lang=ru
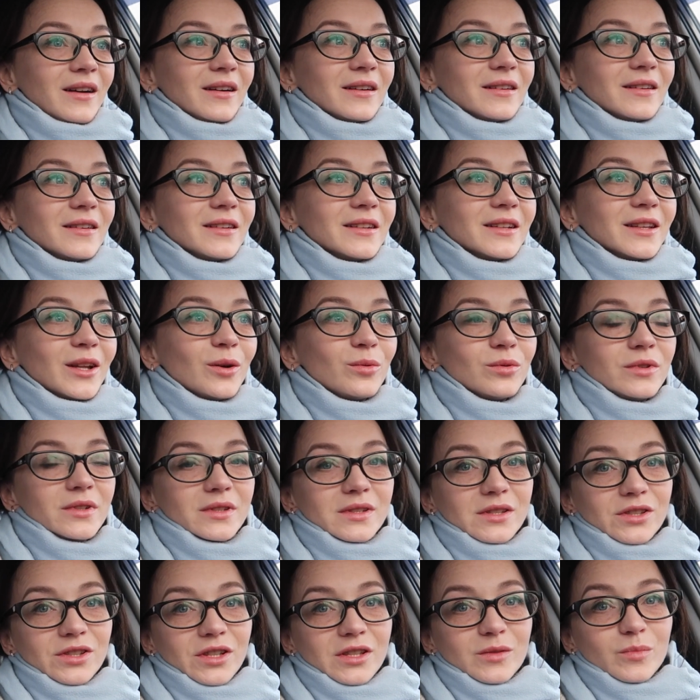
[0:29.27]
Э, на
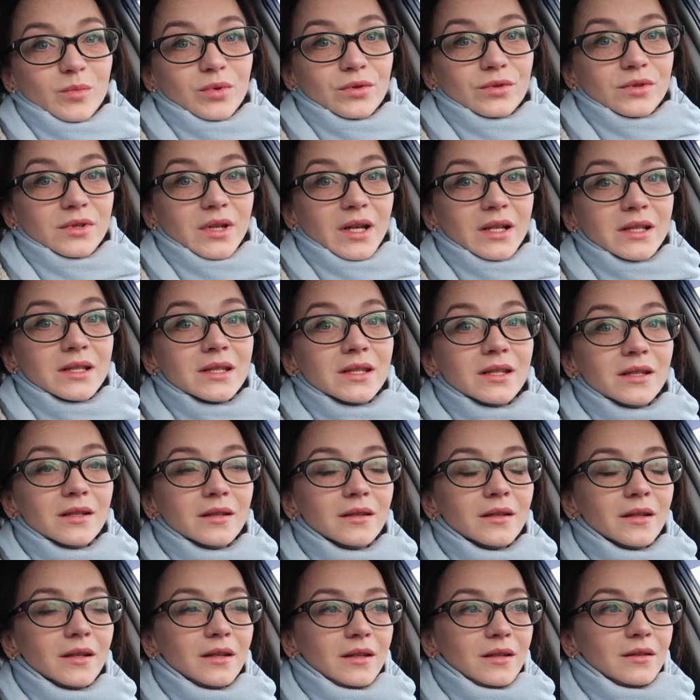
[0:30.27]
улице сейчас плюс
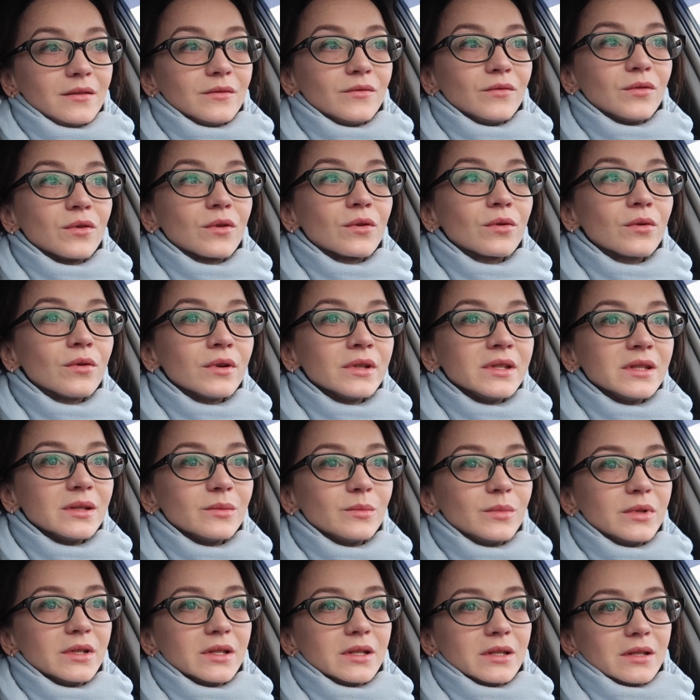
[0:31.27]
один, и вроде
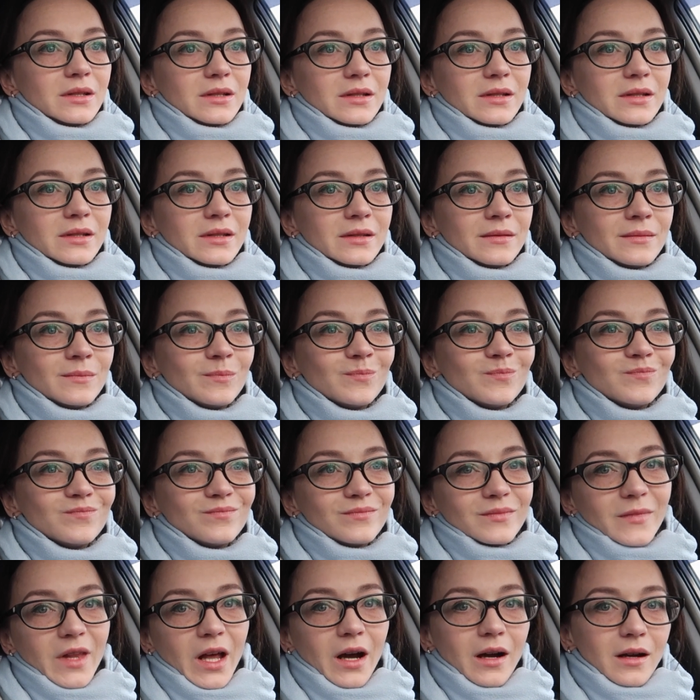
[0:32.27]
бы
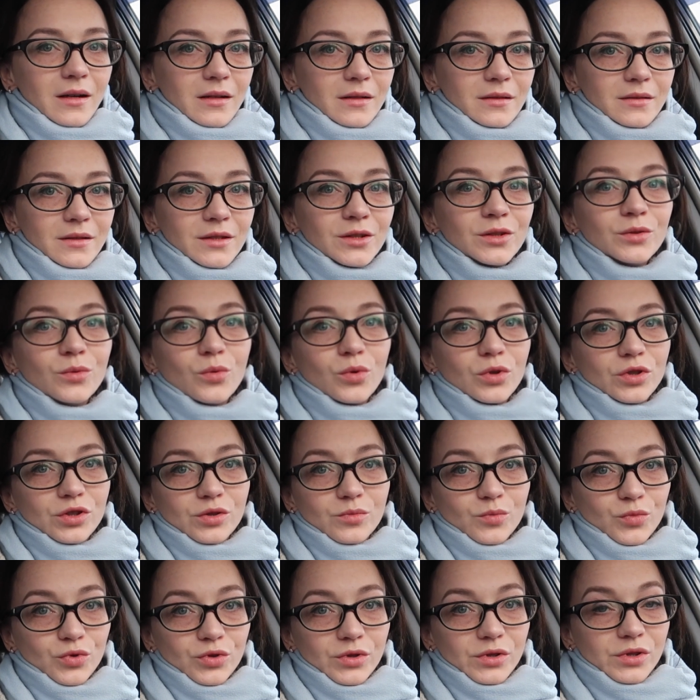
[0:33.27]
так, не
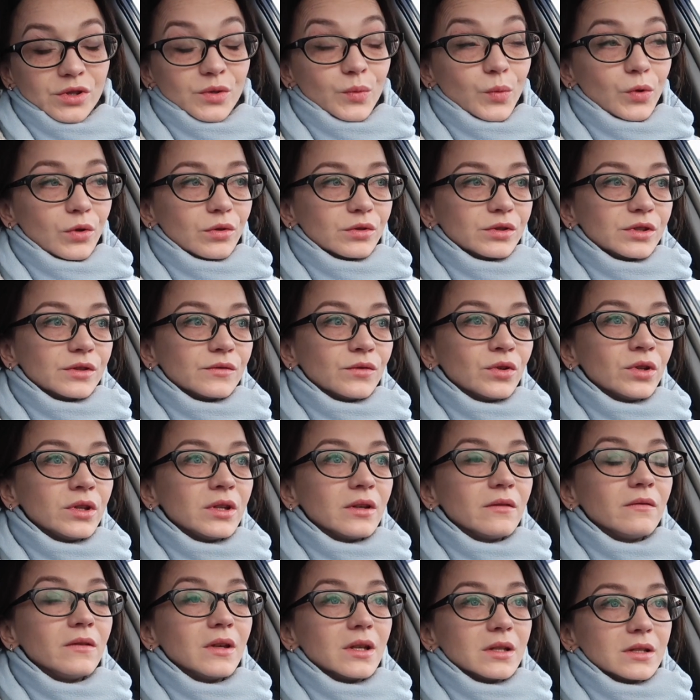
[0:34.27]
очень будет тепло
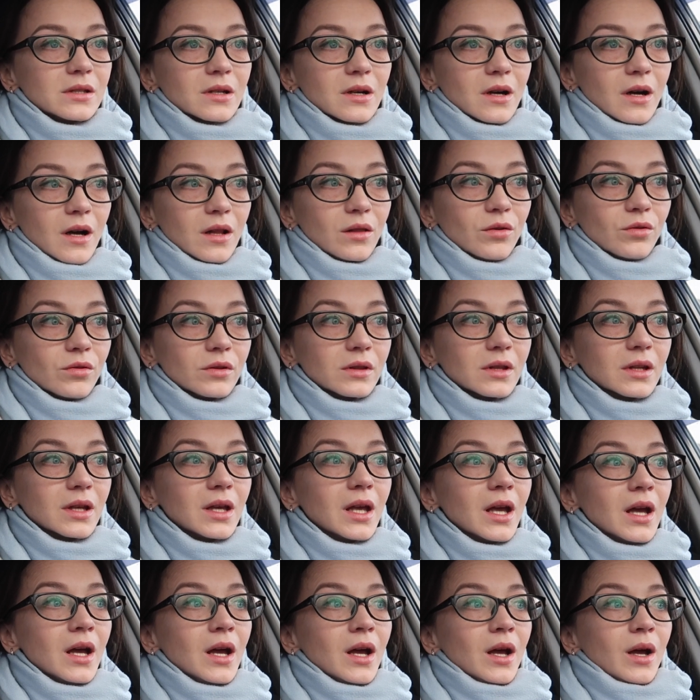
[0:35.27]
сегодня, ветер
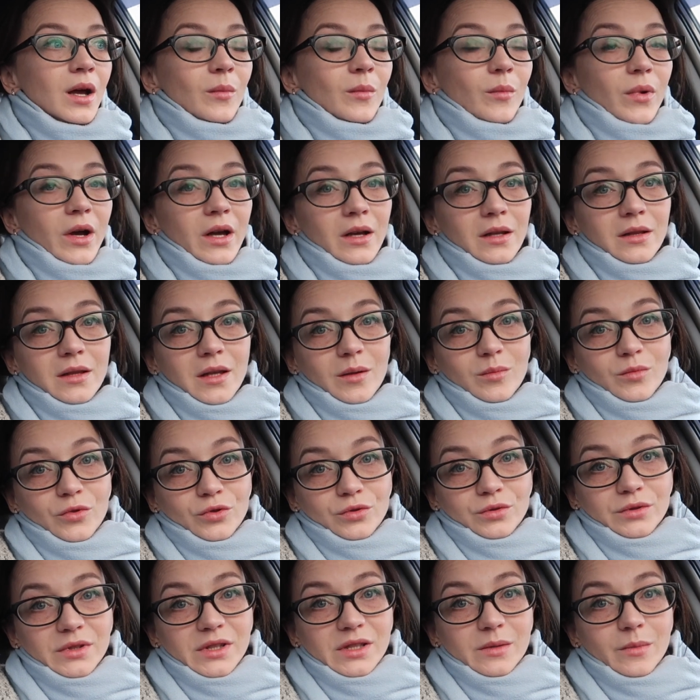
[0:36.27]
холодный.
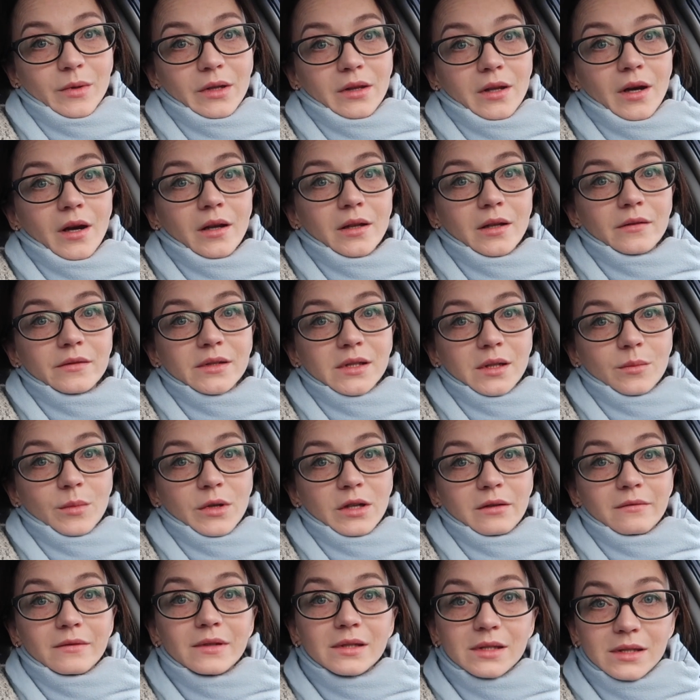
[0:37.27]
Поэтому, несмотря на все
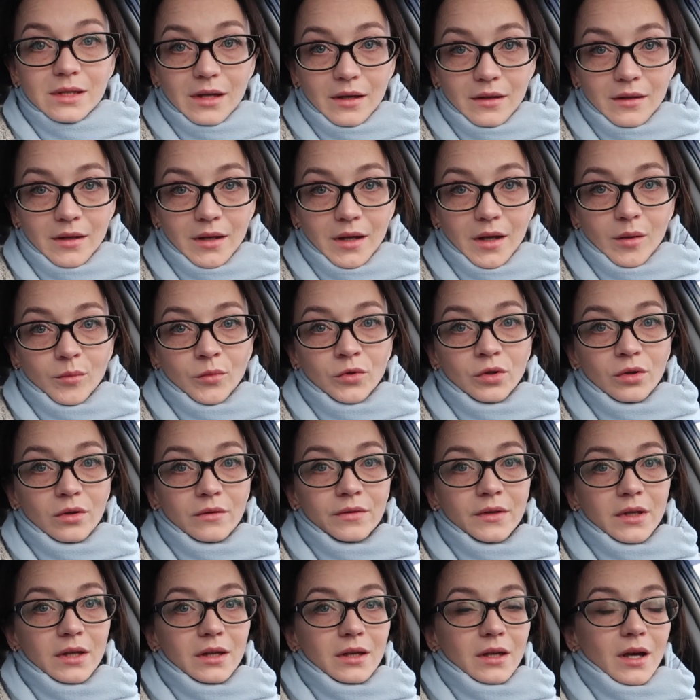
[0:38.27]
мои весенние
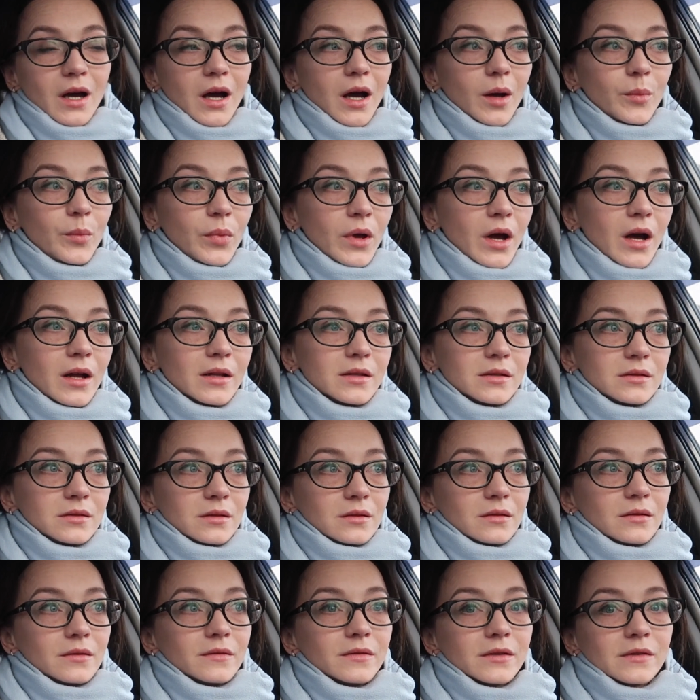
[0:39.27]
обновки, я опять
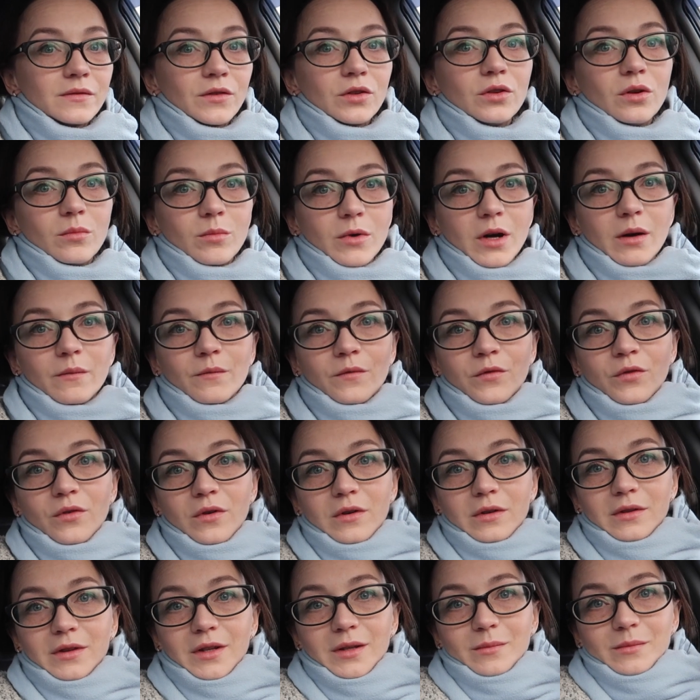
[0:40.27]
э, в своем
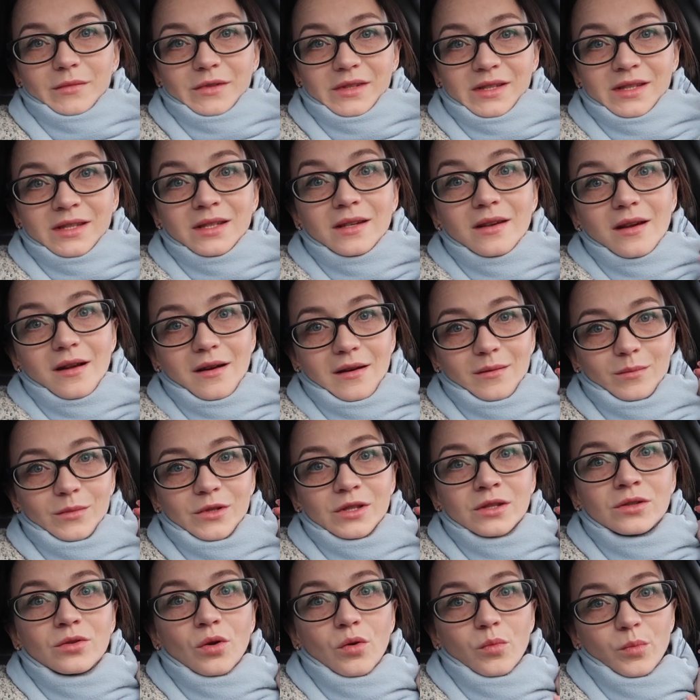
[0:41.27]
комфортном, сером,
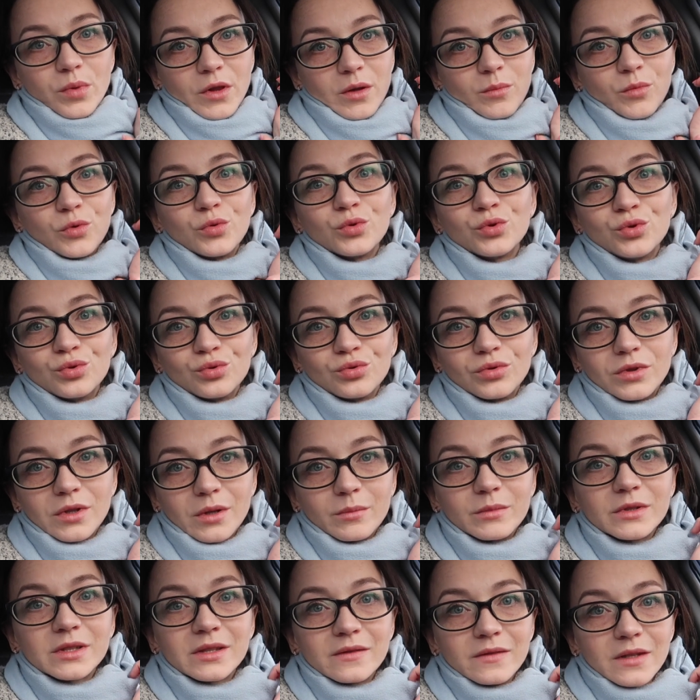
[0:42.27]
теплом,
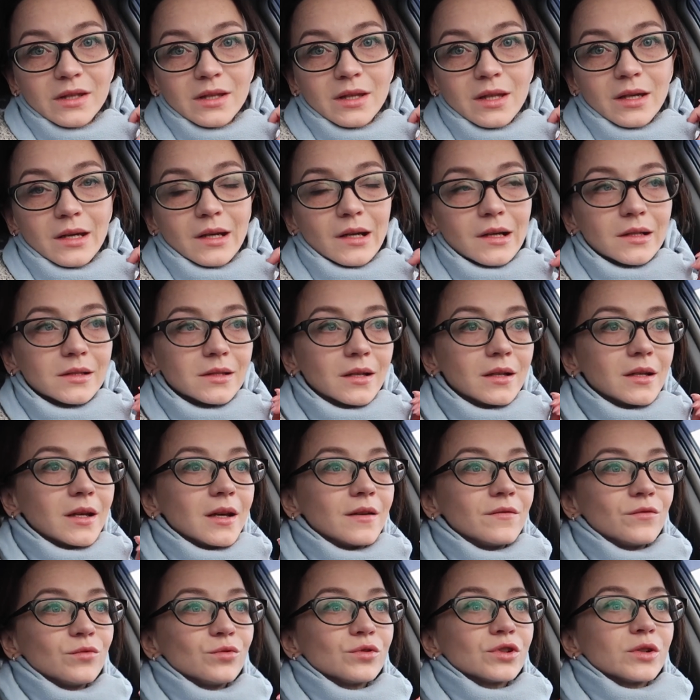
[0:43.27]
уютном свитере, хотя я
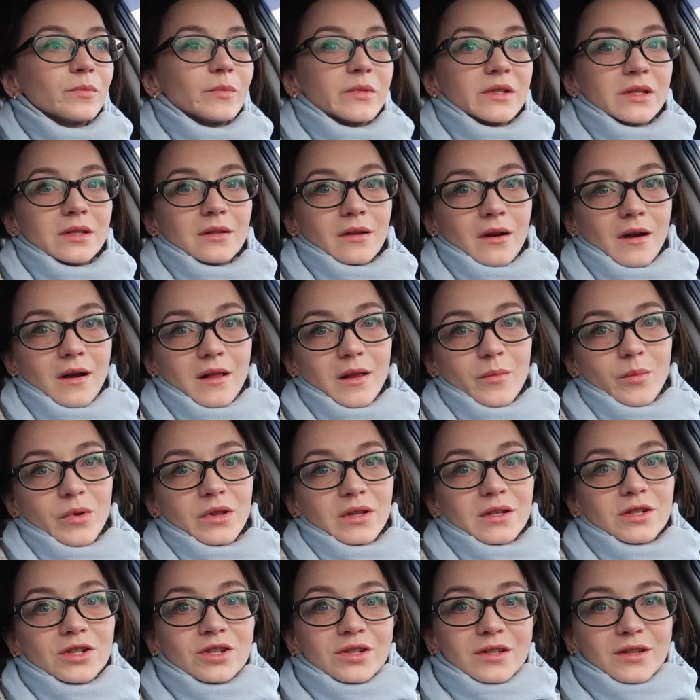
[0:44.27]
его уже постирала,
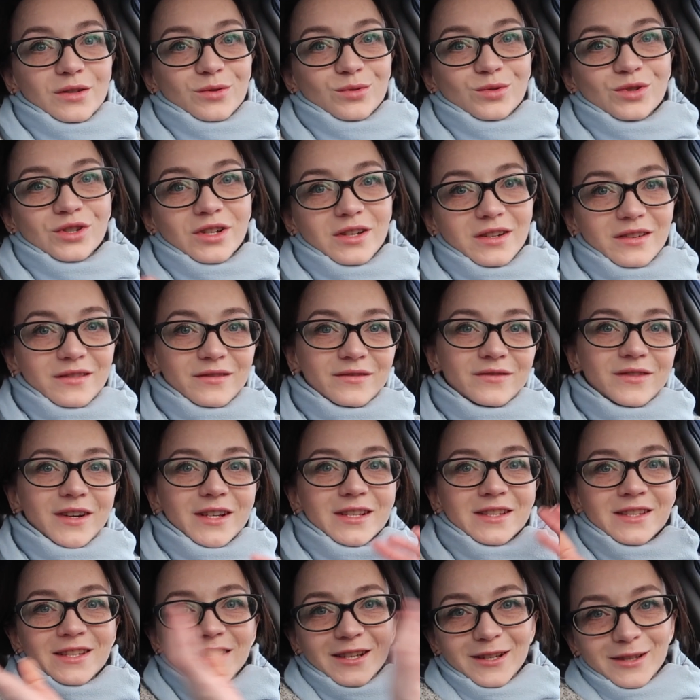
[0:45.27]
положила уже в
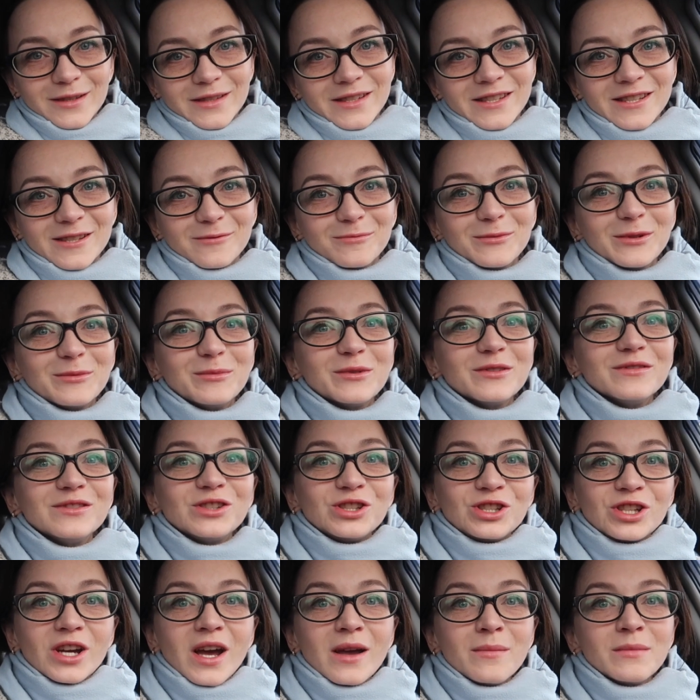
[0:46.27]
отдел с зимними
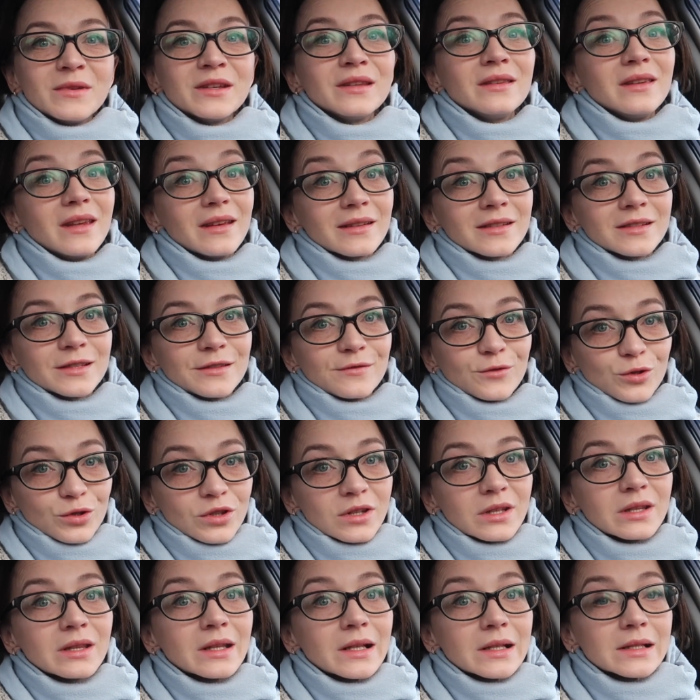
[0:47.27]
вещами, нет,
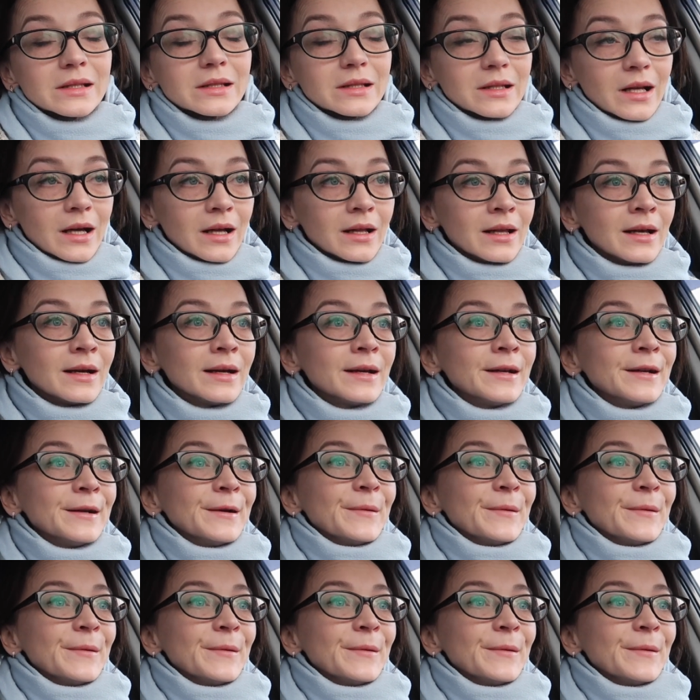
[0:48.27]
сегодня достала.